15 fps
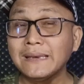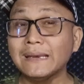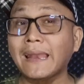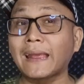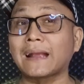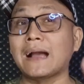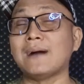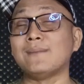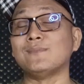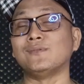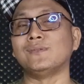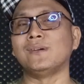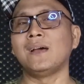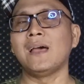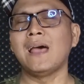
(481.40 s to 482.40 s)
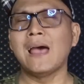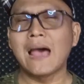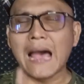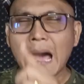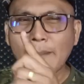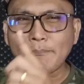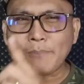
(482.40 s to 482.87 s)
menilai kamu
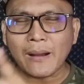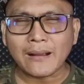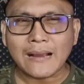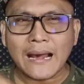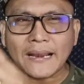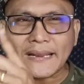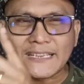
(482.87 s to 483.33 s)
apakah